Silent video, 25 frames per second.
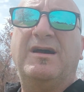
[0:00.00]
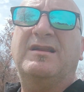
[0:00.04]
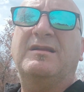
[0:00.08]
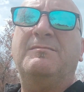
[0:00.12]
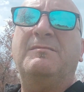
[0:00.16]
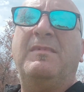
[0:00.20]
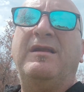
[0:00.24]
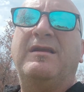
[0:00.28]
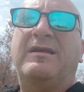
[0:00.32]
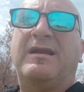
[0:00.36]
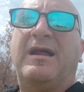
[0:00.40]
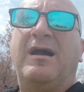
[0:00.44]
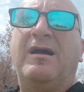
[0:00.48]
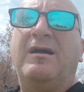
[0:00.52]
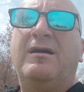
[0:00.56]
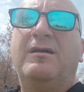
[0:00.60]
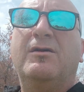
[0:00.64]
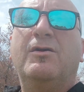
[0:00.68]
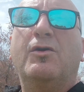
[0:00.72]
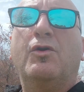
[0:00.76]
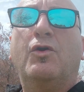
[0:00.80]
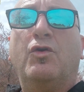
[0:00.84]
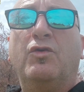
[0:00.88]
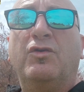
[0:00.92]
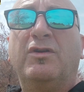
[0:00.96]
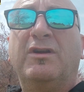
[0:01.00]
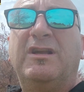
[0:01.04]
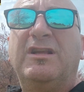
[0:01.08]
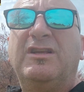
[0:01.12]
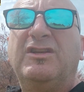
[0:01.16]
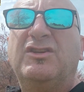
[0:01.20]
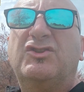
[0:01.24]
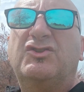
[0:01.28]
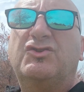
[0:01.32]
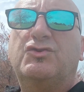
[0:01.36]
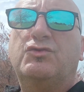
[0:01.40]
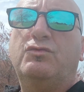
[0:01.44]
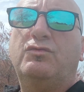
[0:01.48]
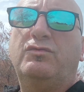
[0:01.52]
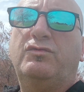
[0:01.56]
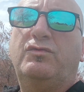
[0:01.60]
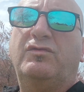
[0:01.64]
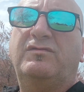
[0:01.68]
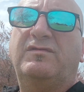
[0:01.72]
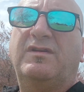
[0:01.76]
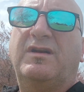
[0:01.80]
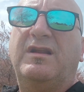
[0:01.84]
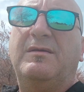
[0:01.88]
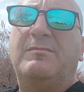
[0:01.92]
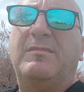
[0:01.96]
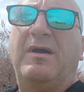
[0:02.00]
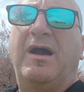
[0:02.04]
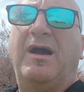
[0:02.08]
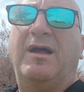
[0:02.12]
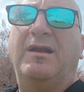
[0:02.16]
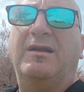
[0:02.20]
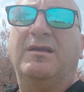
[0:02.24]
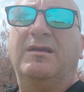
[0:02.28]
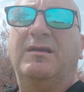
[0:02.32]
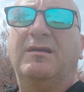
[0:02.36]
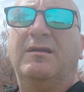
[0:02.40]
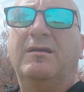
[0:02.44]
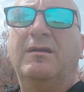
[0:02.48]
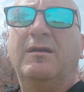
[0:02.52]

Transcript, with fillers: rimarrà con l'insulto tra le mani